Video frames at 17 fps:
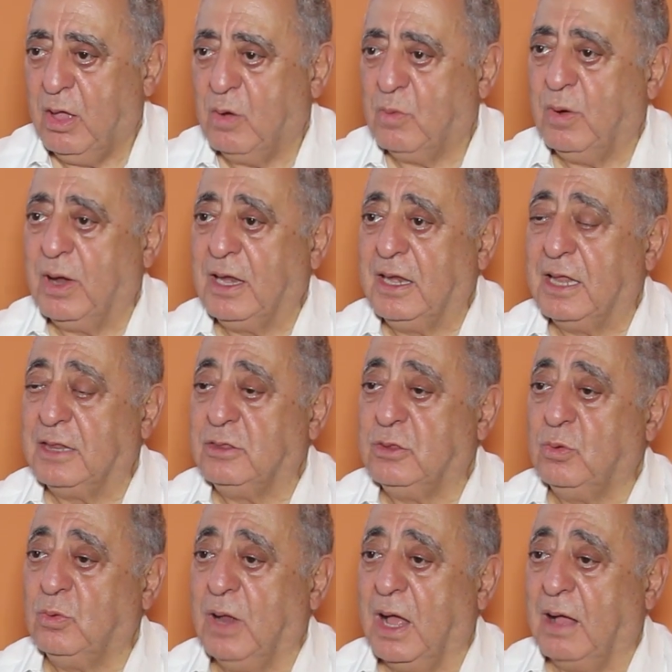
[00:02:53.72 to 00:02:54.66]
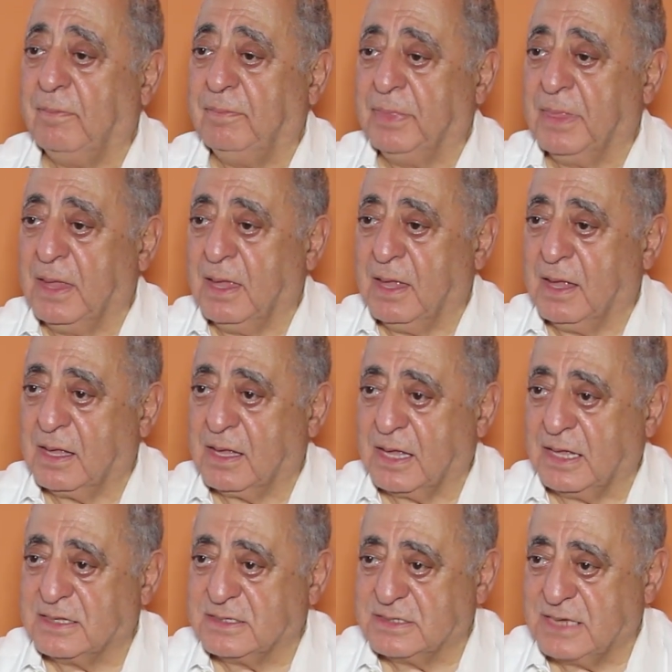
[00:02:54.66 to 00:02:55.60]
والا الدوله
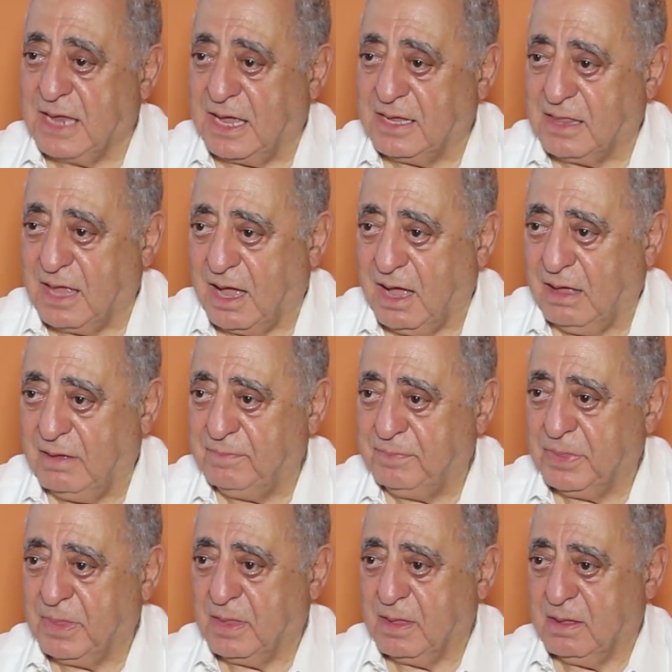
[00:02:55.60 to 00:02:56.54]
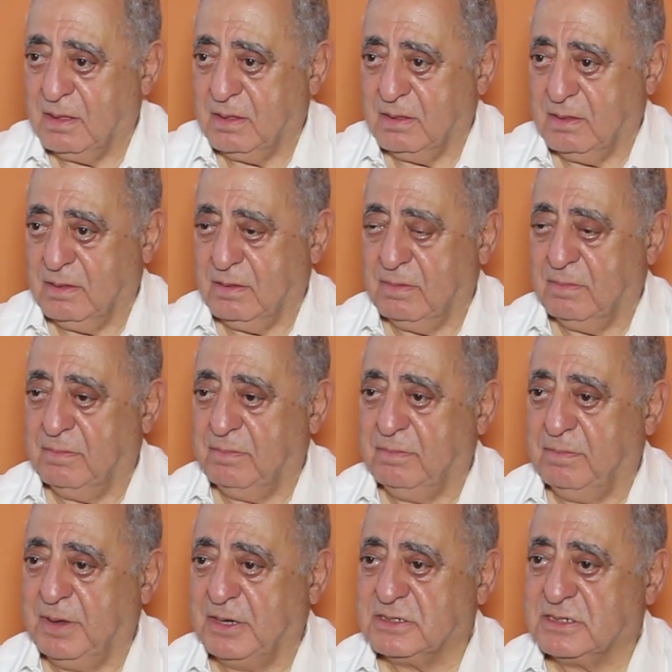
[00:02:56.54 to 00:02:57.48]
كتساعدها
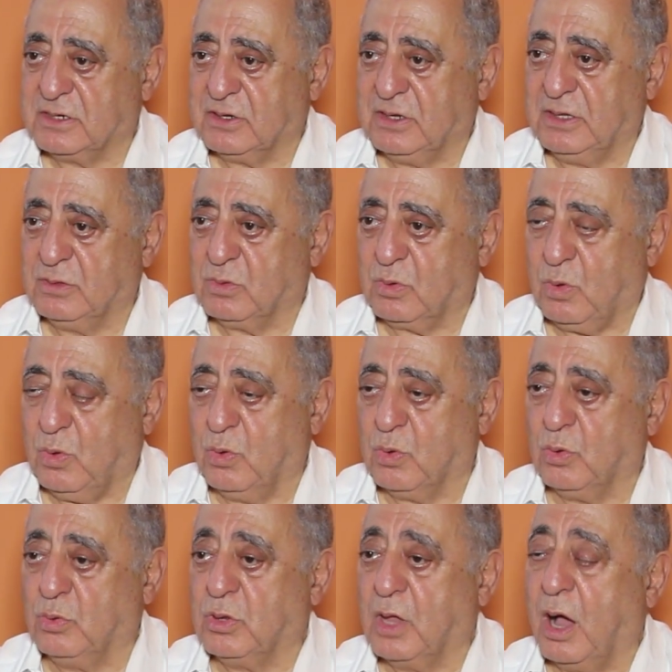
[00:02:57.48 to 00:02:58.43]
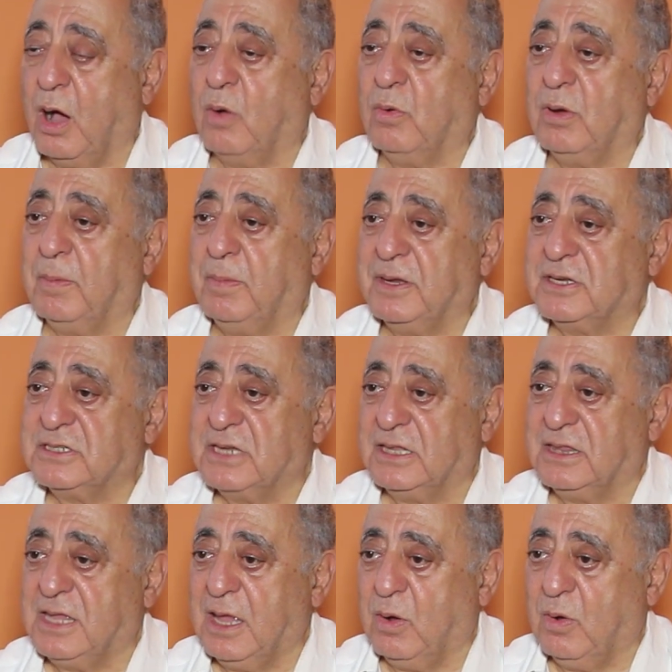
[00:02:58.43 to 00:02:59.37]
باش تخيط قروض او باش
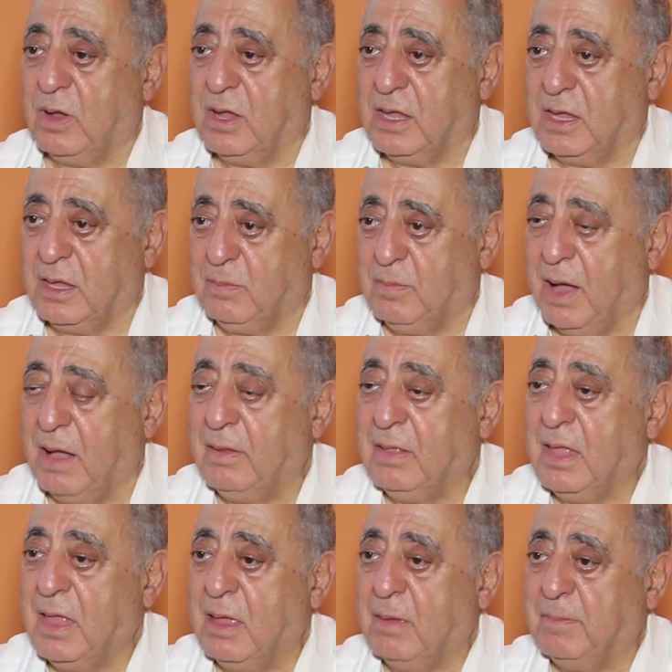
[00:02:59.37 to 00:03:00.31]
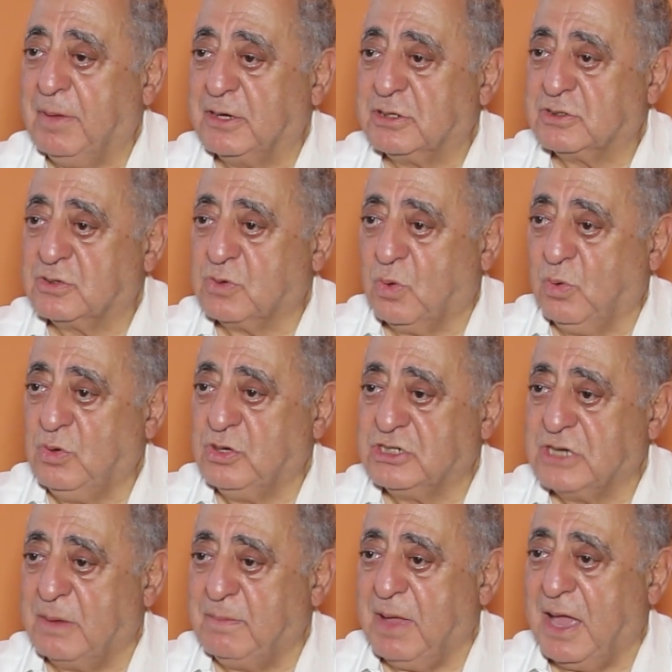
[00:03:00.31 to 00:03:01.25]
تعطيها هبه باش كل
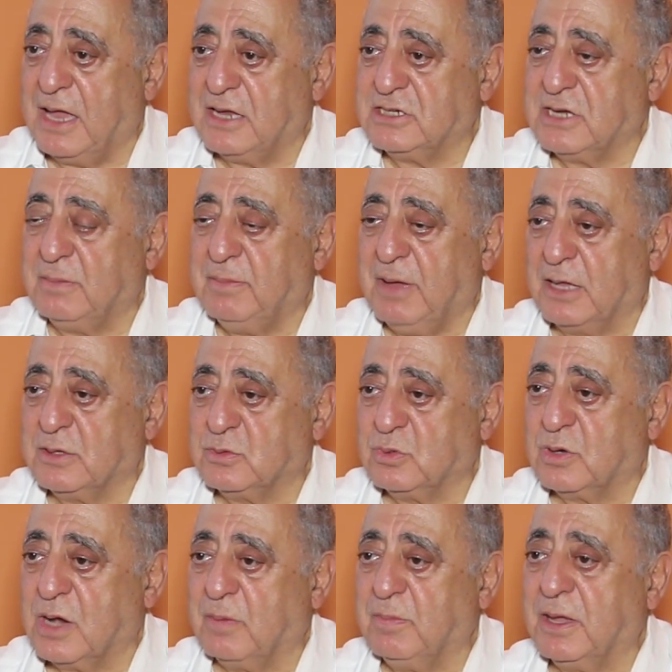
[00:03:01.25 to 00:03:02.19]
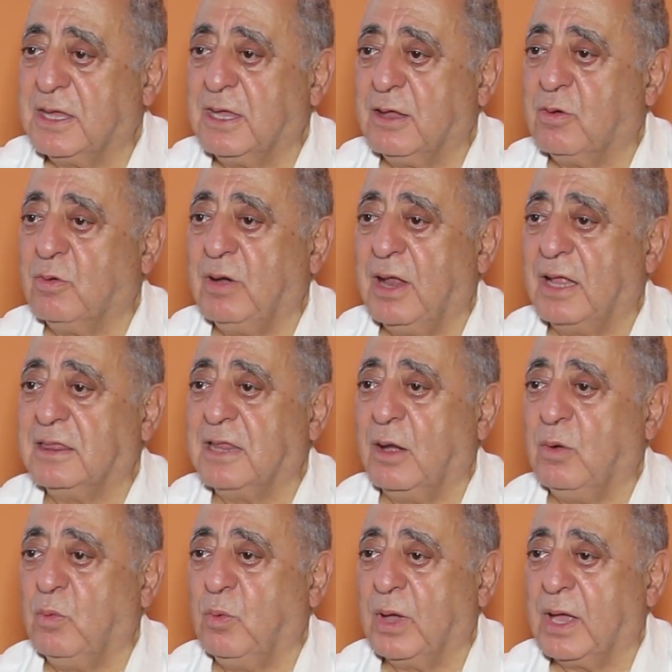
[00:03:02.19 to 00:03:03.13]
جماعه جماعه ترابيه كيكون عندها
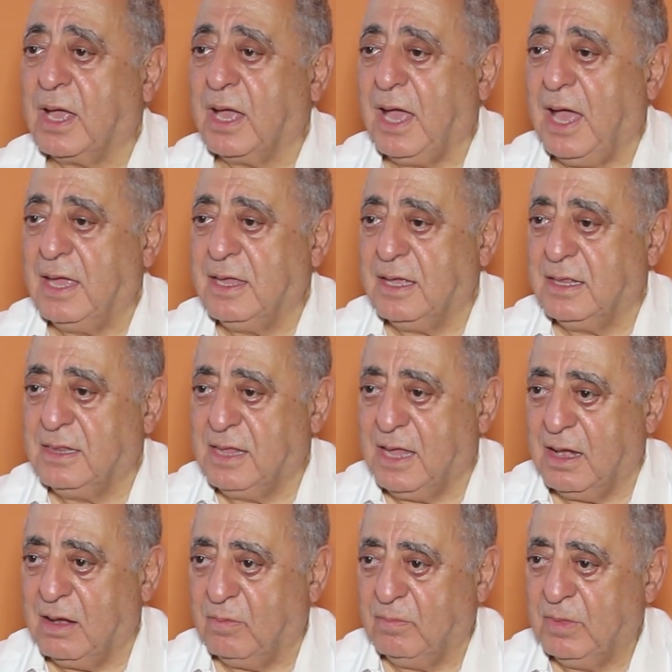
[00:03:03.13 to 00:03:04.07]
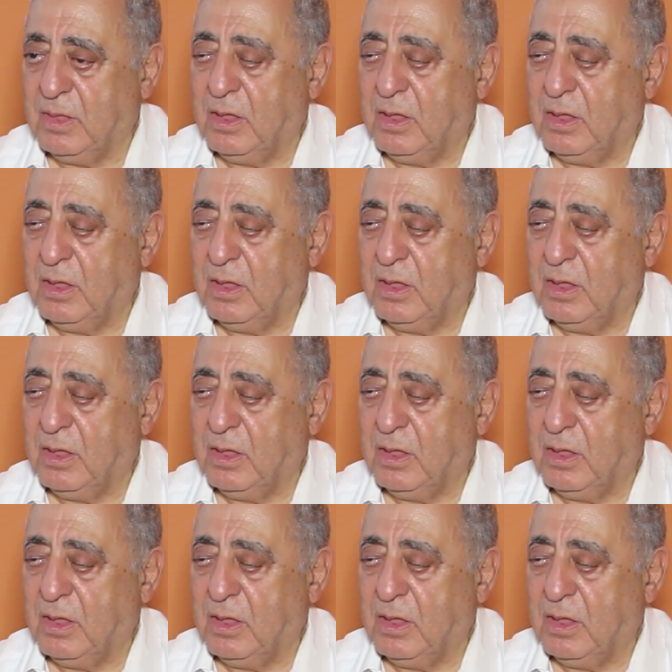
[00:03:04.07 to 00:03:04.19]
الوقايه ديالهم